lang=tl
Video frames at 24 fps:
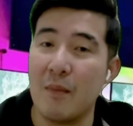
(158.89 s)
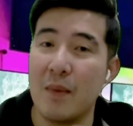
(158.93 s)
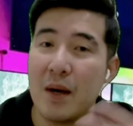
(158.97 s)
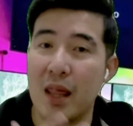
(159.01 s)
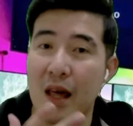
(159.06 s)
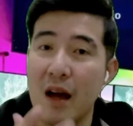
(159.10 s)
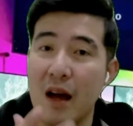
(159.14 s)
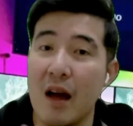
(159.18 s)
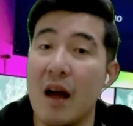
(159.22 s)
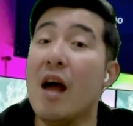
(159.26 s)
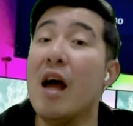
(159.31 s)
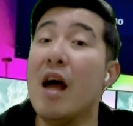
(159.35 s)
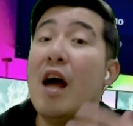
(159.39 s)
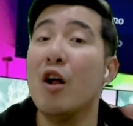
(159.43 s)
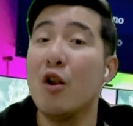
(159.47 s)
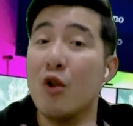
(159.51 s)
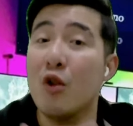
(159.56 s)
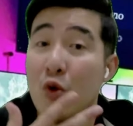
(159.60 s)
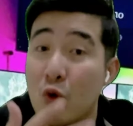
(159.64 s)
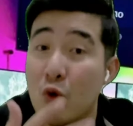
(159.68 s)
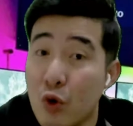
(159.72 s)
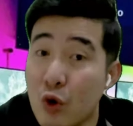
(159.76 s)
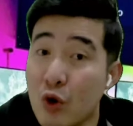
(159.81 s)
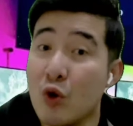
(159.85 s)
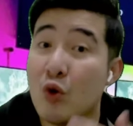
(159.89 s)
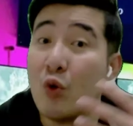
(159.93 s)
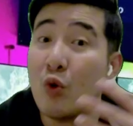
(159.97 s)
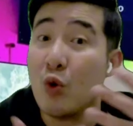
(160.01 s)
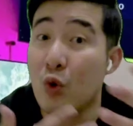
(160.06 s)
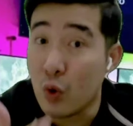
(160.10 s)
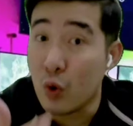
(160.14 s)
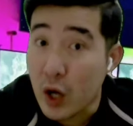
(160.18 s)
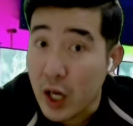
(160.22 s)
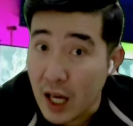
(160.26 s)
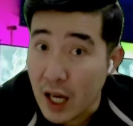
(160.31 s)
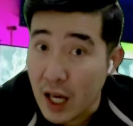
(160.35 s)
Parang
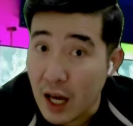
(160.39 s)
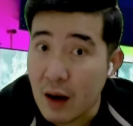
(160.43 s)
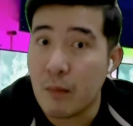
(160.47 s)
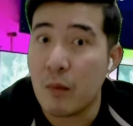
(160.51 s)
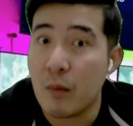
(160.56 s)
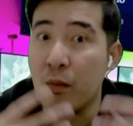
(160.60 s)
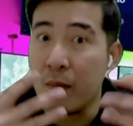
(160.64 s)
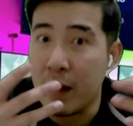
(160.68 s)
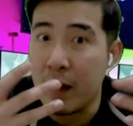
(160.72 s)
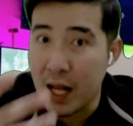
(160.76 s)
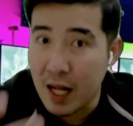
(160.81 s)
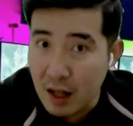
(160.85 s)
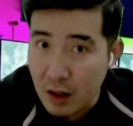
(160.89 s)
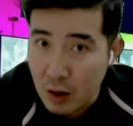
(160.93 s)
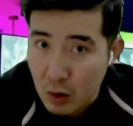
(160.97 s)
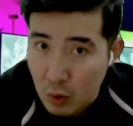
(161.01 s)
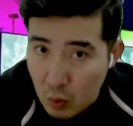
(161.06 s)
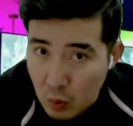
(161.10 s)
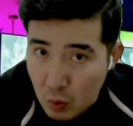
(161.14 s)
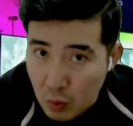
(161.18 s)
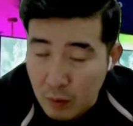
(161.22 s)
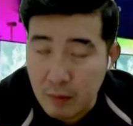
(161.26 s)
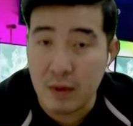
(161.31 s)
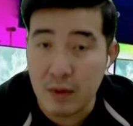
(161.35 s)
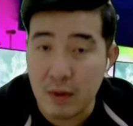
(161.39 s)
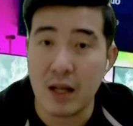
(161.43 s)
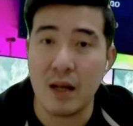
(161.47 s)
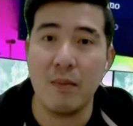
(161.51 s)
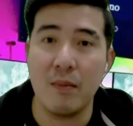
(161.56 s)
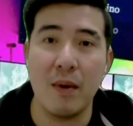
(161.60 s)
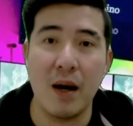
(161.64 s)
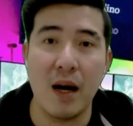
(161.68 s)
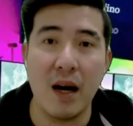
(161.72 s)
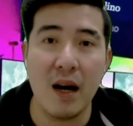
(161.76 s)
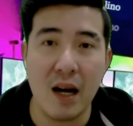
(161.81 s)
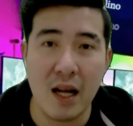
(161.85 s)
tuloy-tuloy ang momentum, di
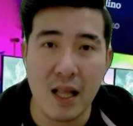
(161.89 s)
ba?